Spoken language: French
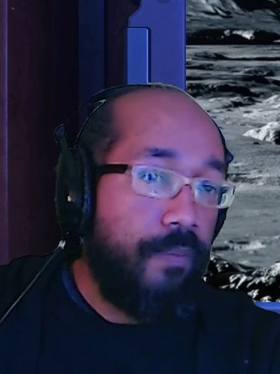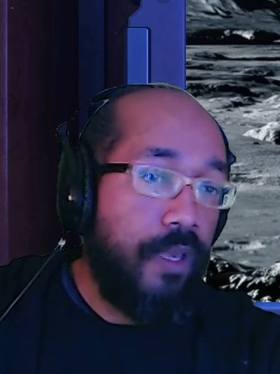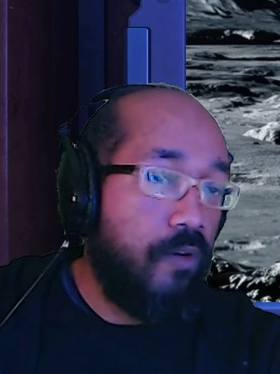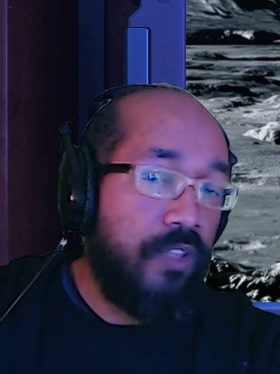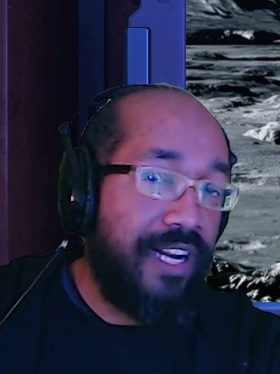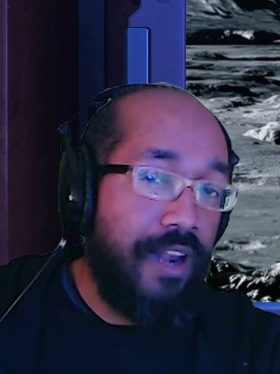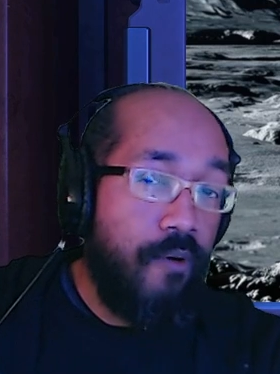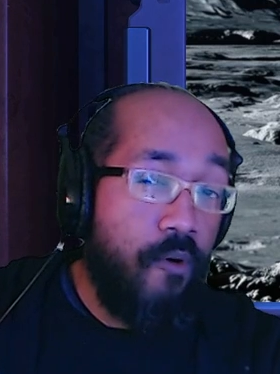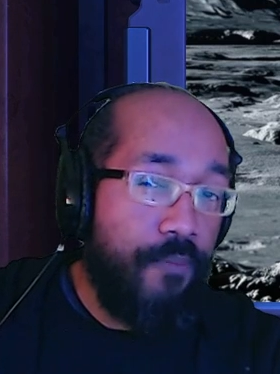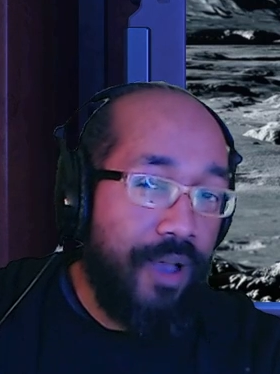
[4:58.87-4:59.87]
mais on n'est
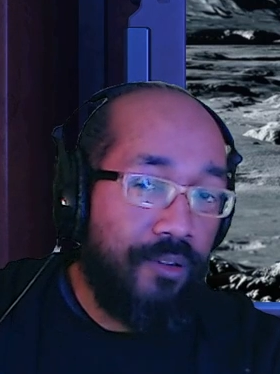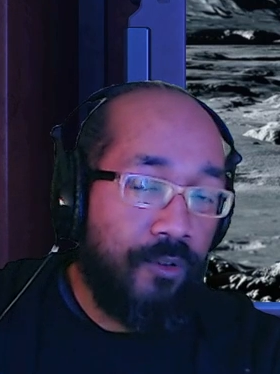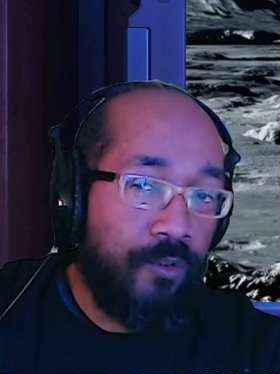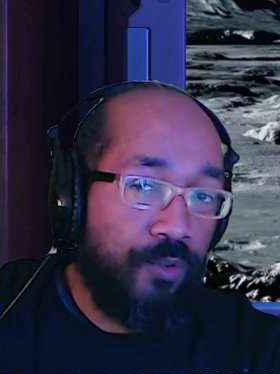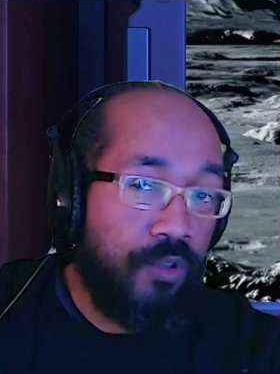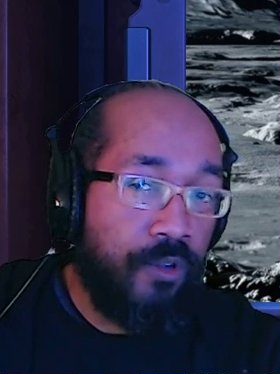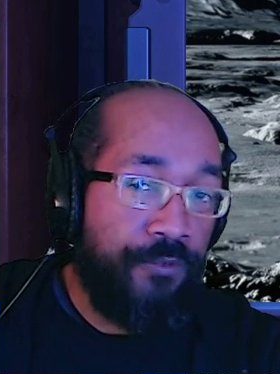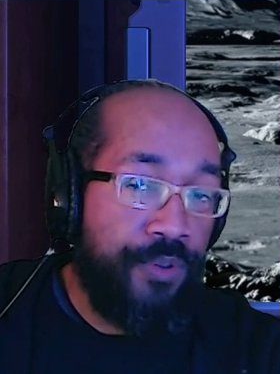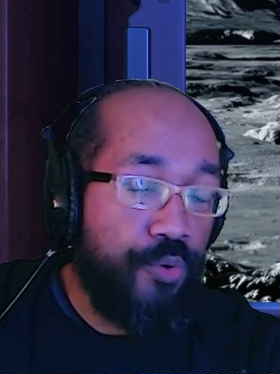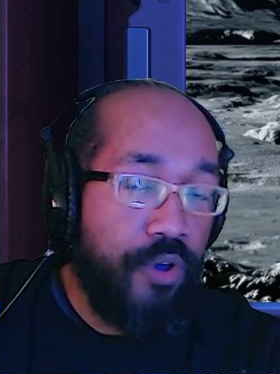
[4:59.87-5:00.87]
clairement pas dans,
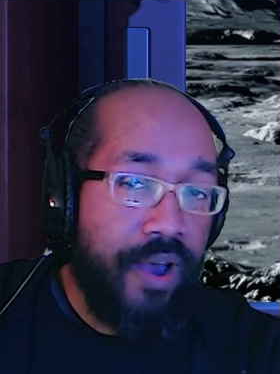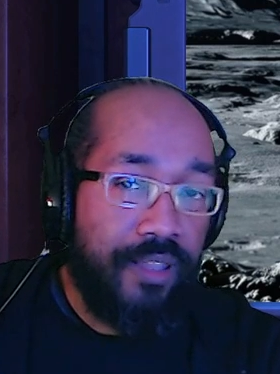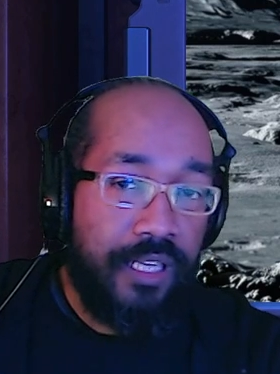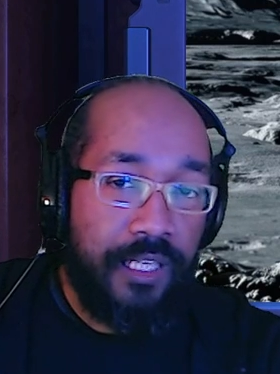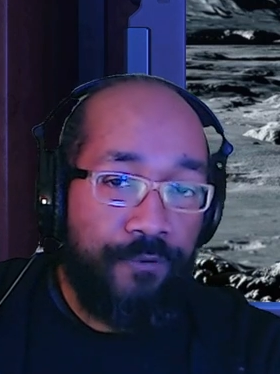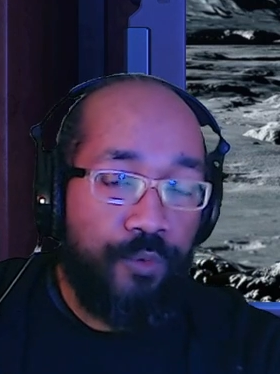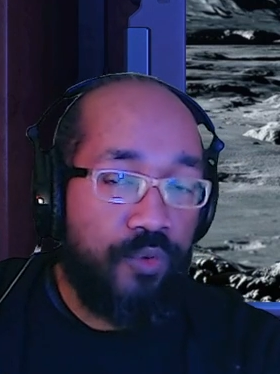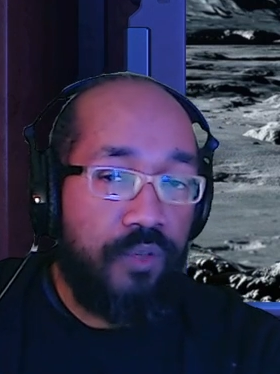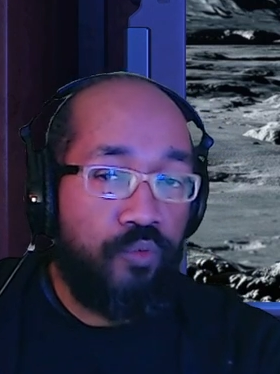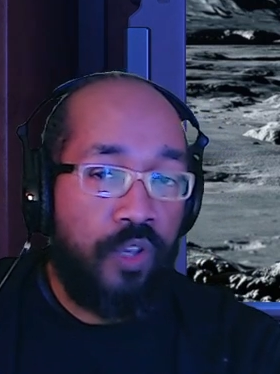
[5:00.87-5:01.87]
un film de hard SF.
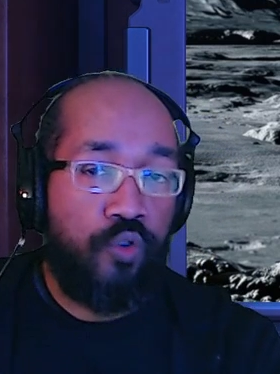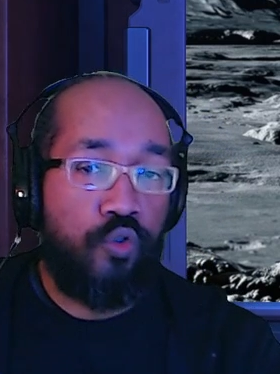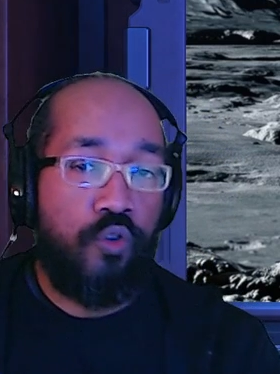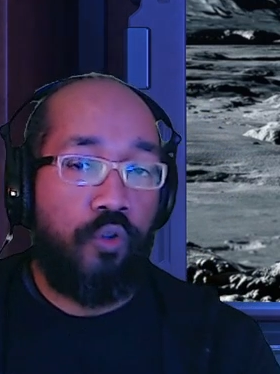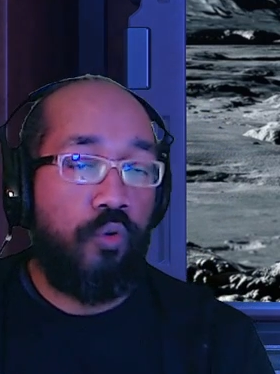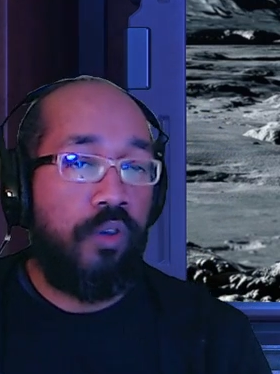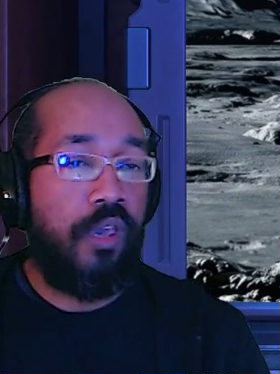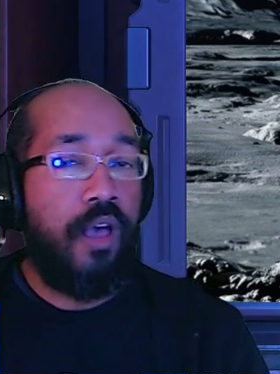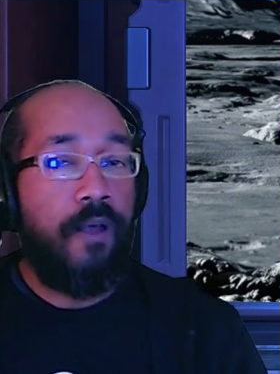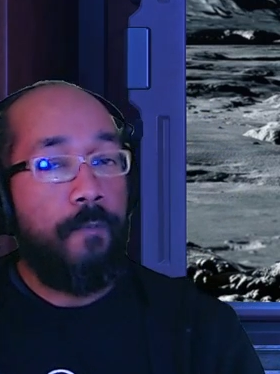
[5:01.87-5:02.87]
Donc si vous êtes ce genre de
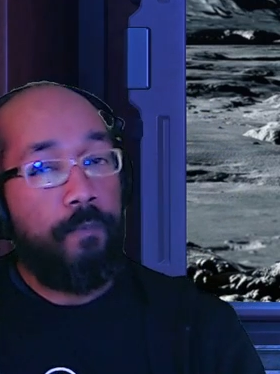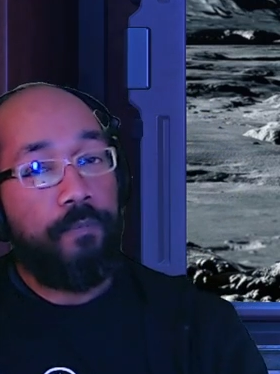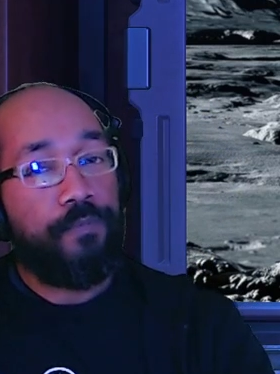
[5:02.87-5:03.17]
gars